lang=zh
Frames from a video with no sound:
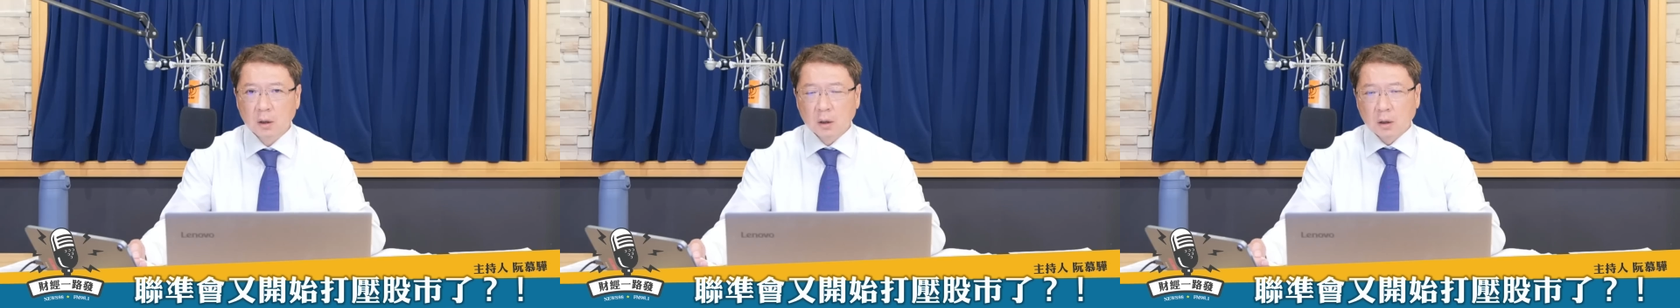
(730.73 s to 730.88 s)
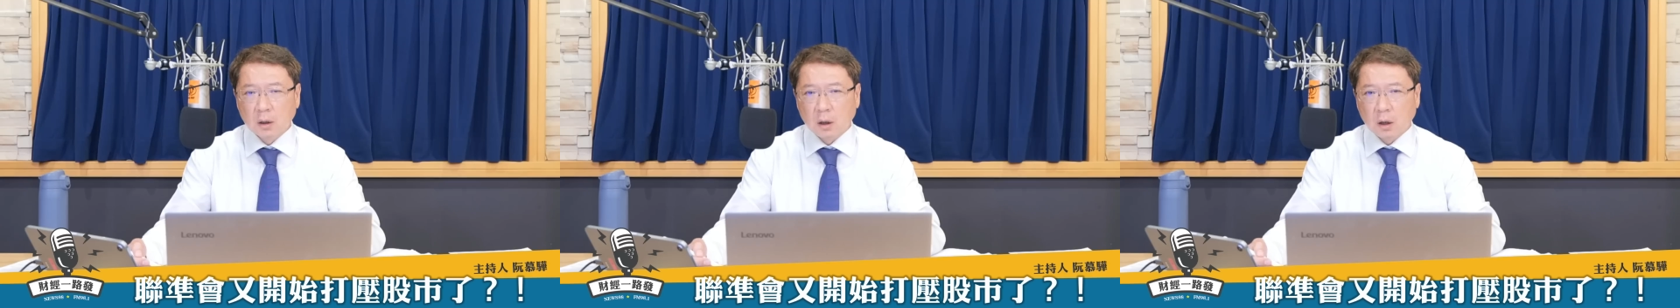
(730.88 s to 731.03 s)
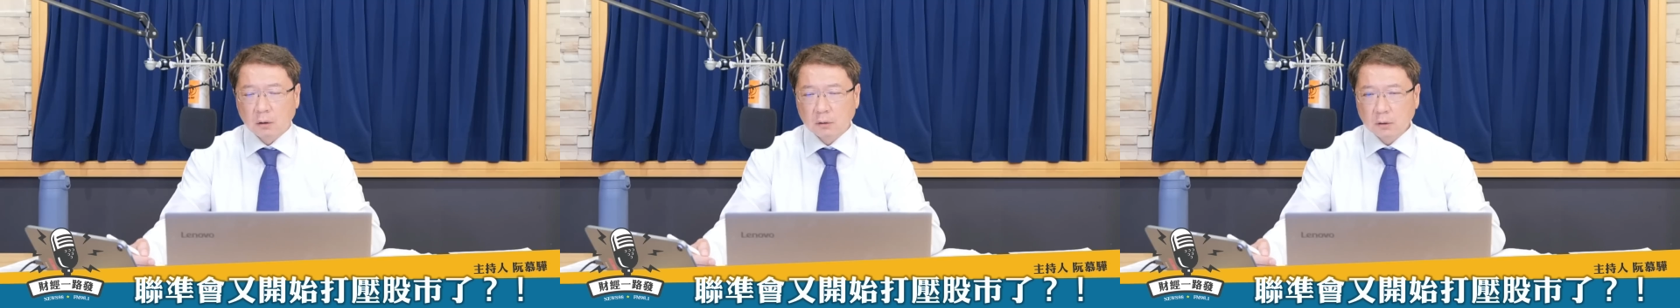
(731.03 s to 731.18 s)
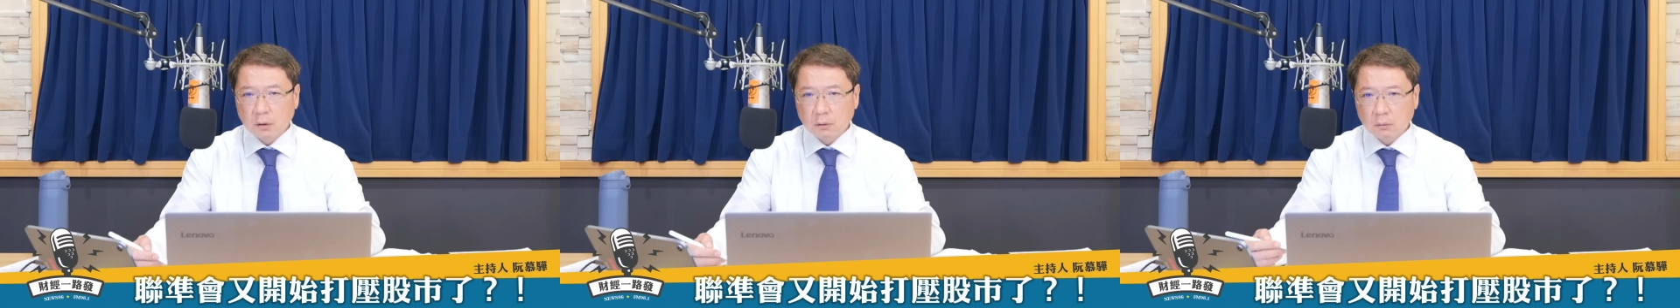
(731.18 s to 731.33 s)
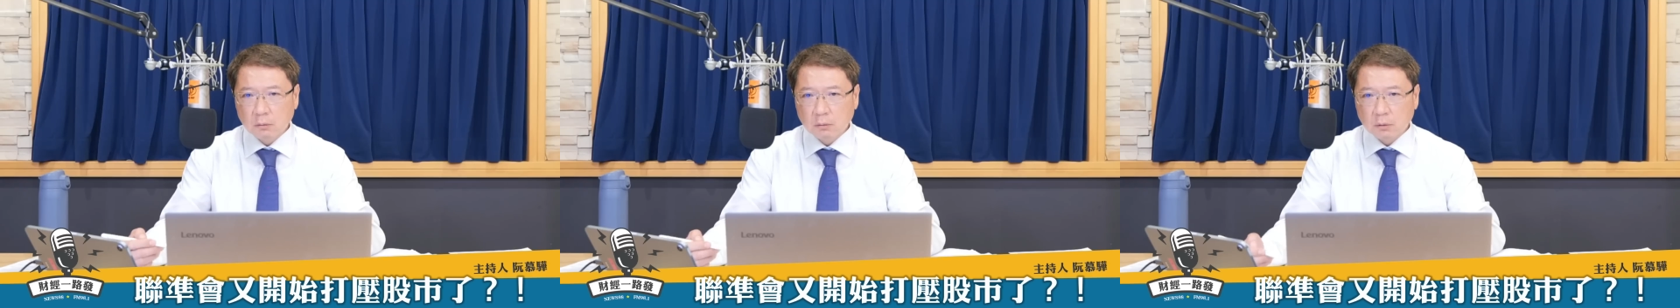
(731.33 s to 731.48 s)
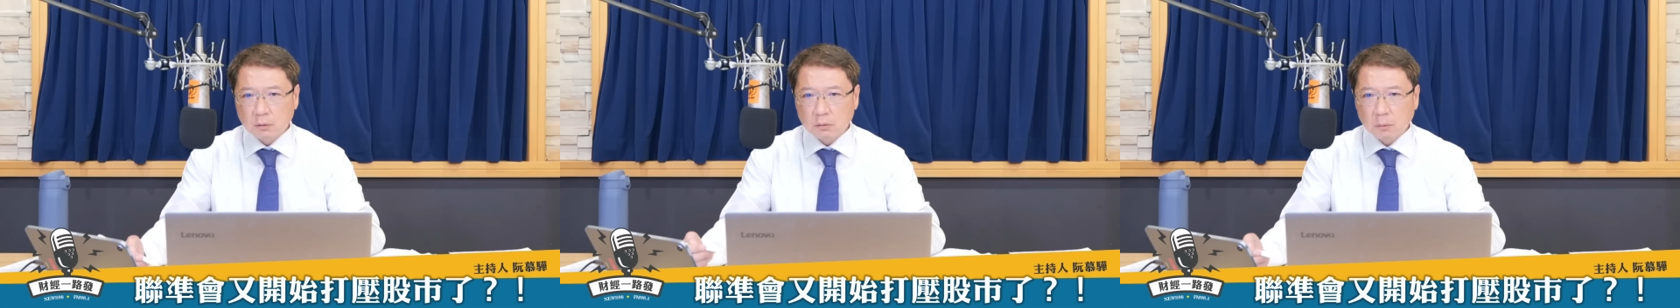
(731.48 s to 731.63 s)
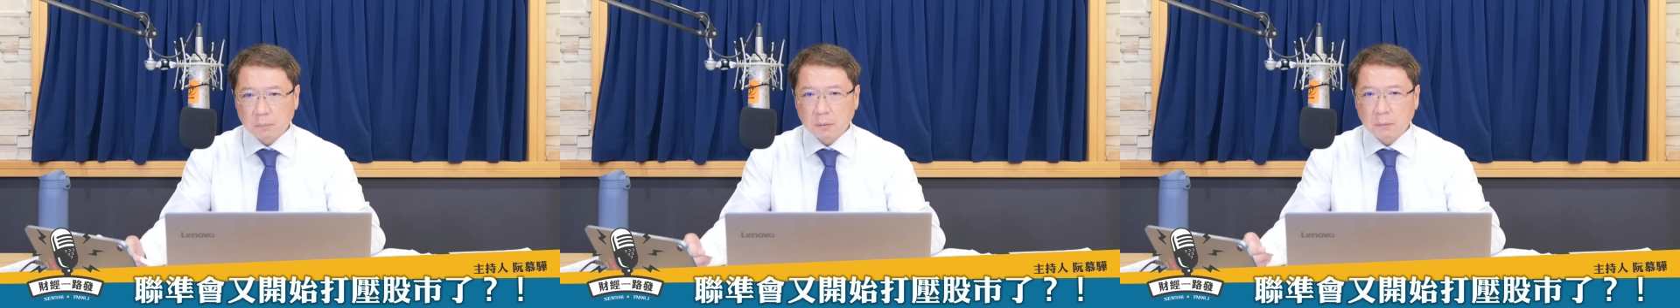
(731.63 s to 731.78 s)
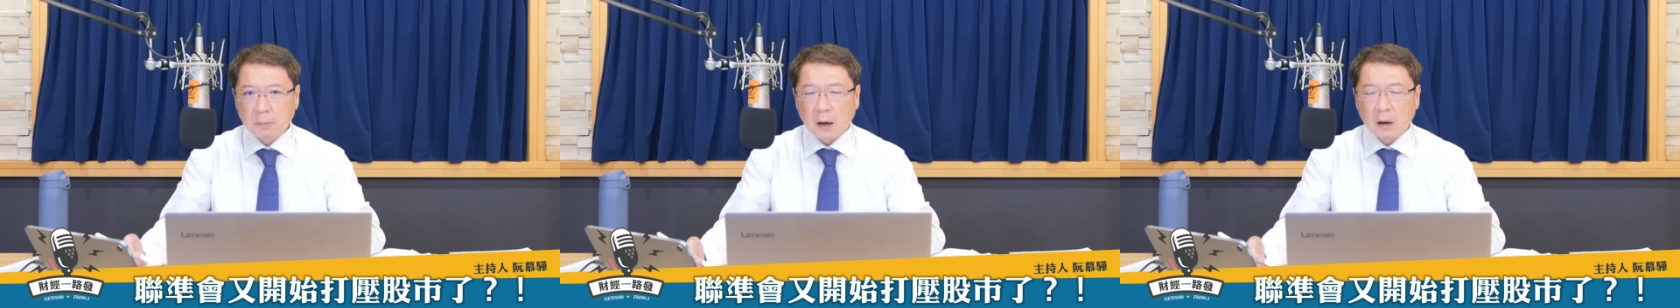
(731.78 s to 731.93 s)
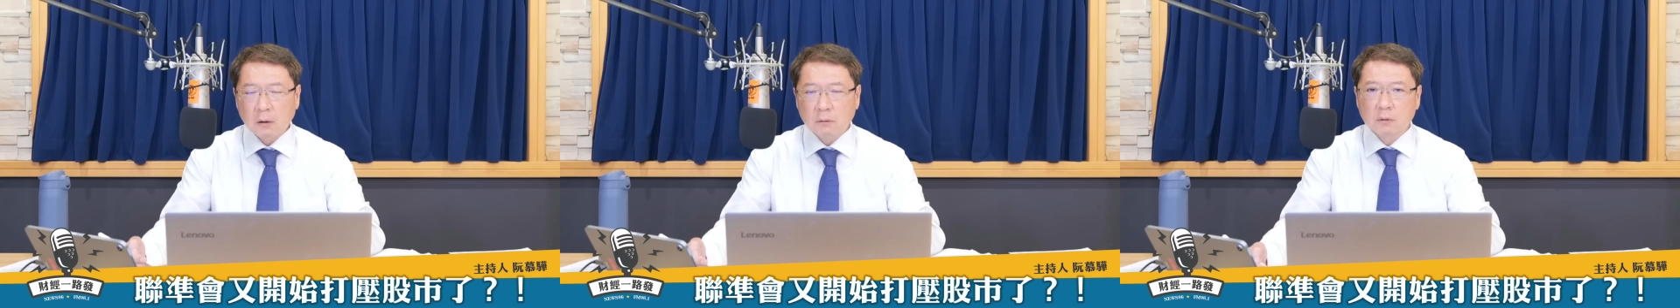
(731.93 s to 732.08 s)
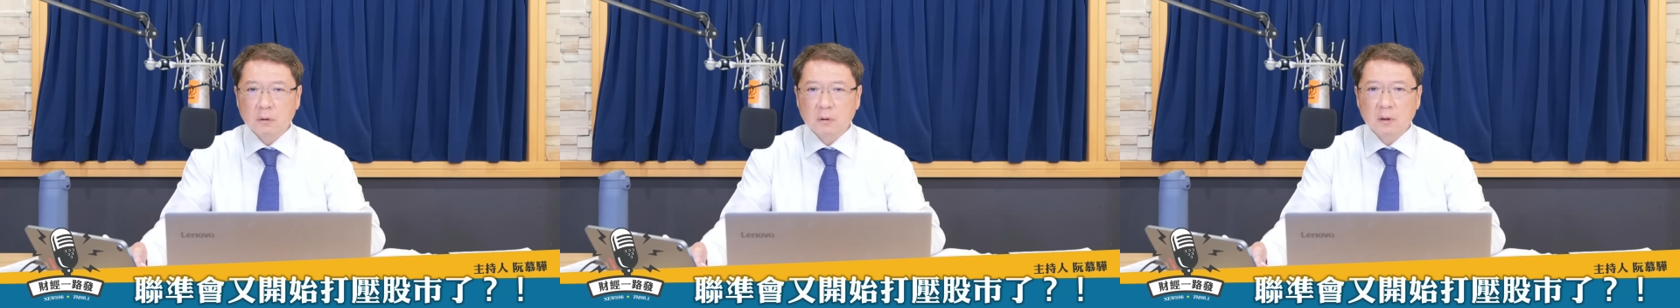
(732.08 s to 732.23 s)
好，那如果说不把
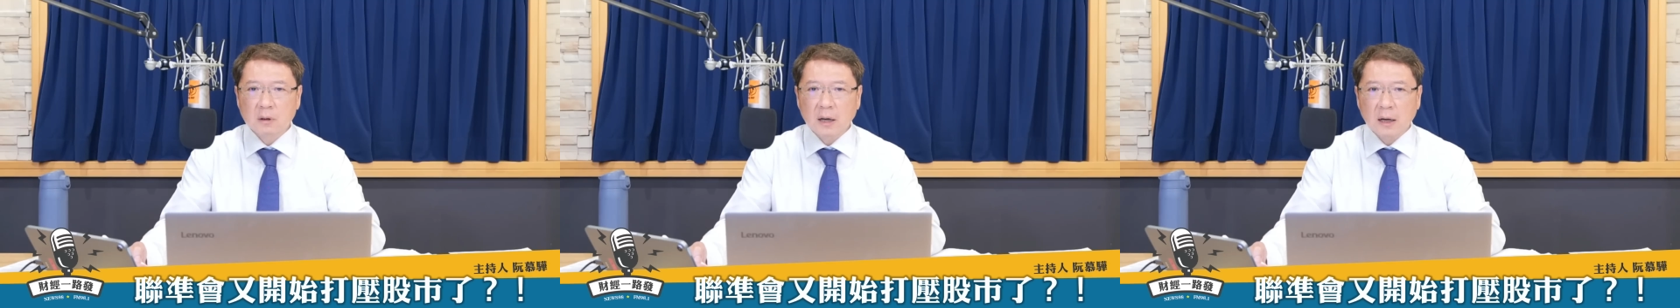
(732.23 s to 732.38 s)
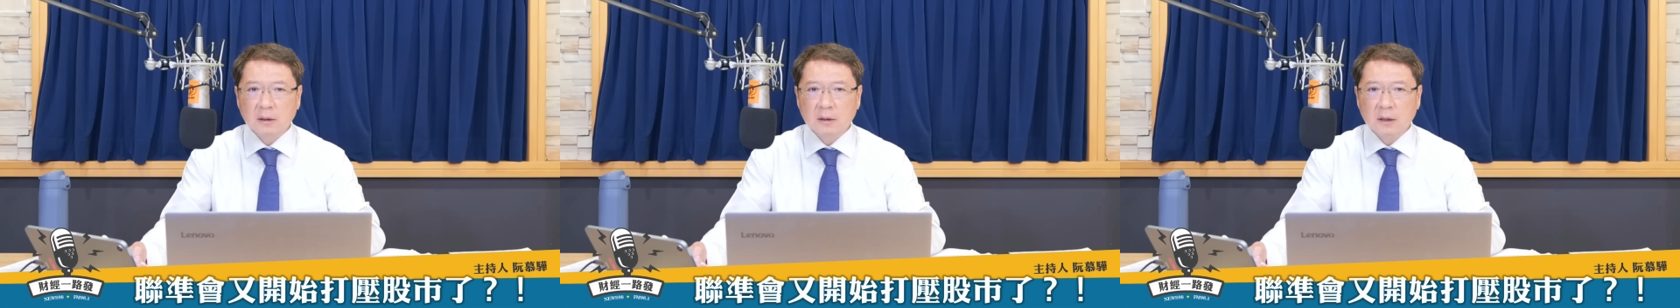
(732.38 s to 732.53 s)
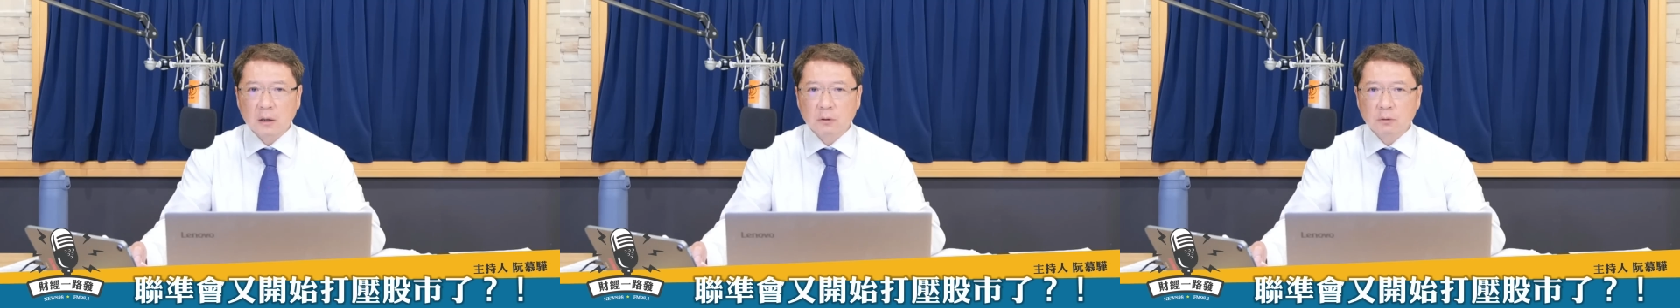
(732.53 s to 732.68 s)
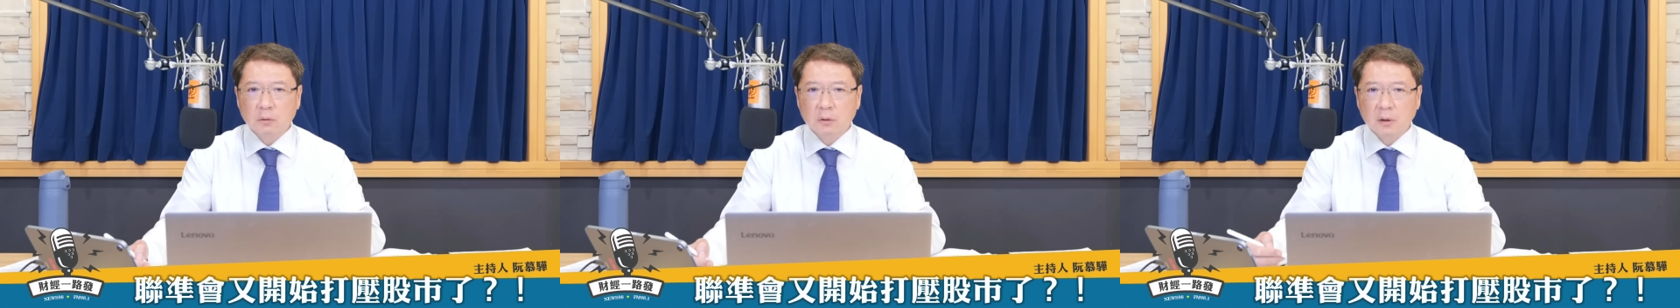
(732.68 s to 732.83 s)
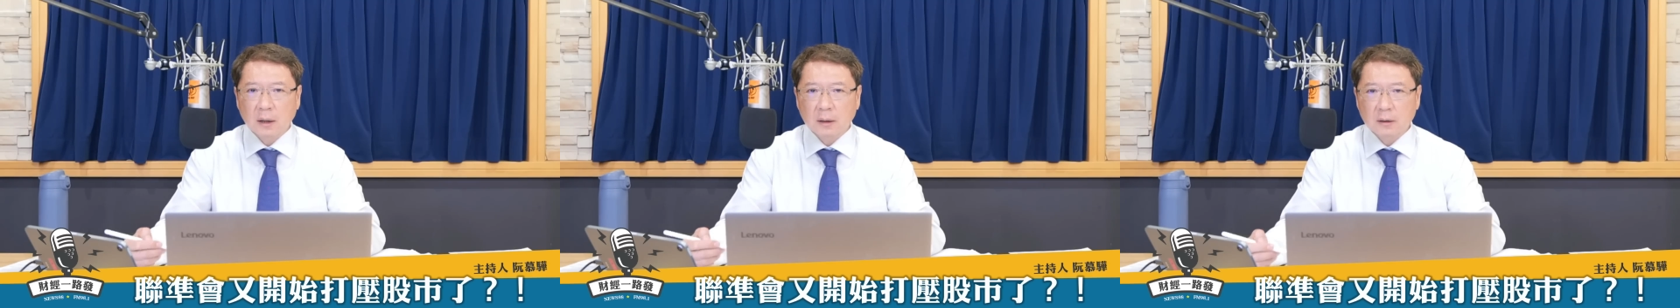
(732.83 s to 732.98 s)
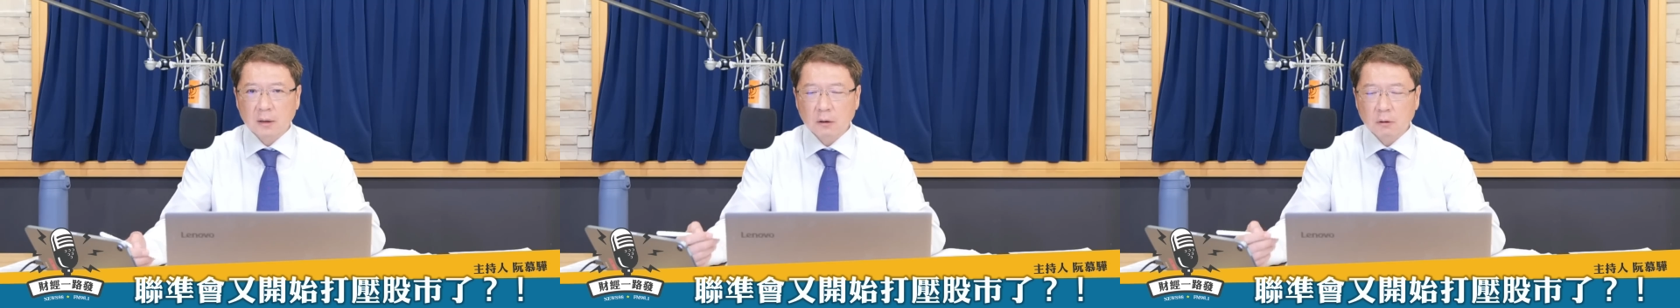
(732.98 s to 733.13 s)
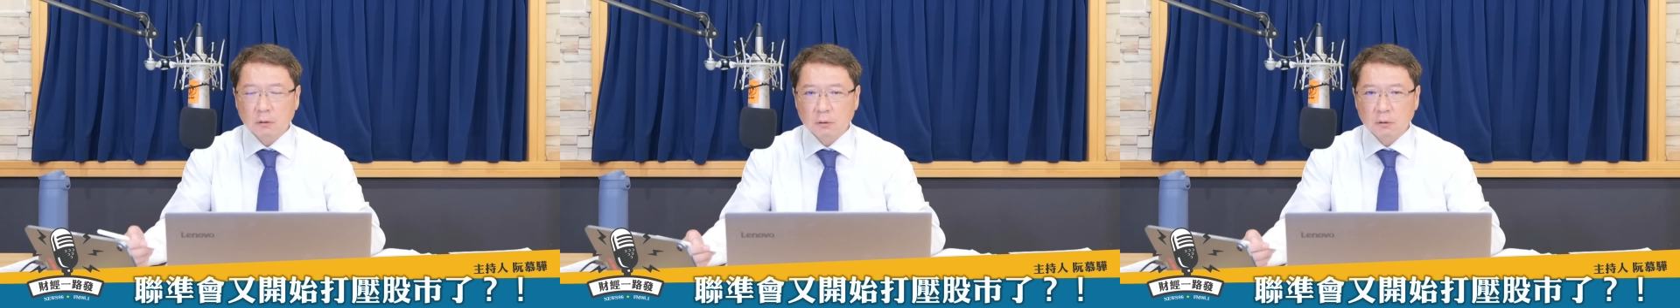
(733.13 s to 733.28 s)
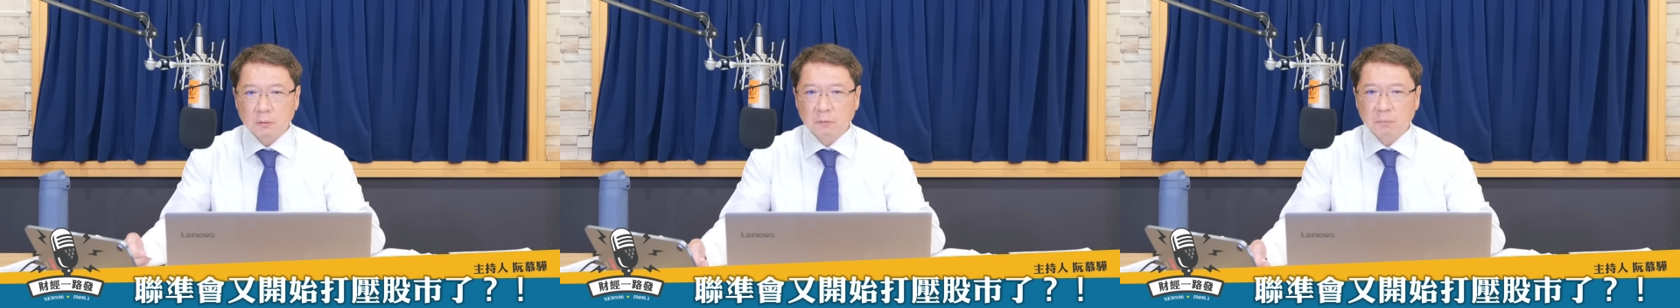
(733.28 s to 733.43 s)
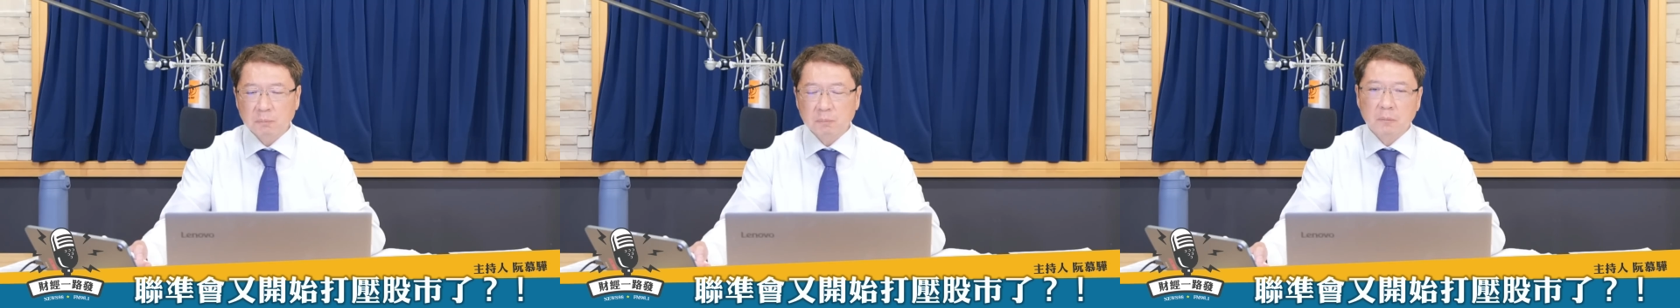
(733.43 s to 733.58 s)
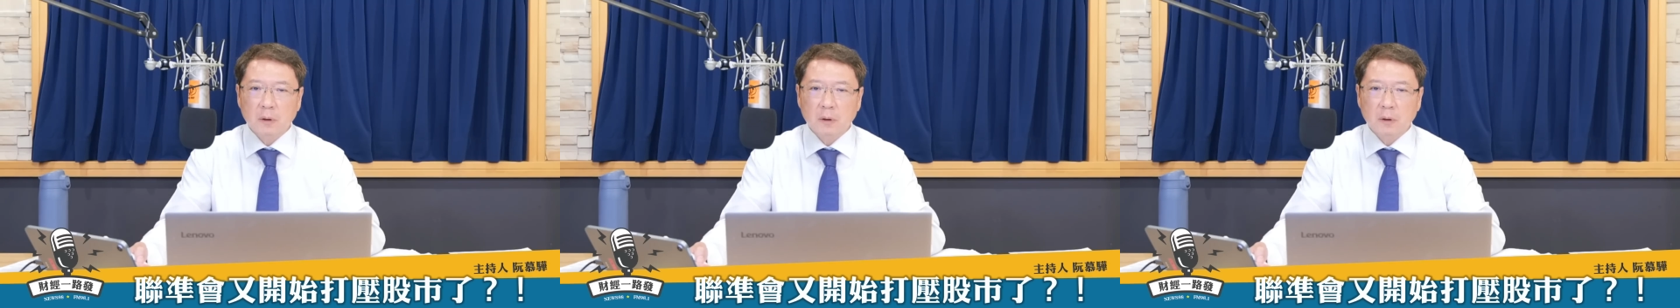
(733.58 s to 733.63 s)
股市压下去，大家就去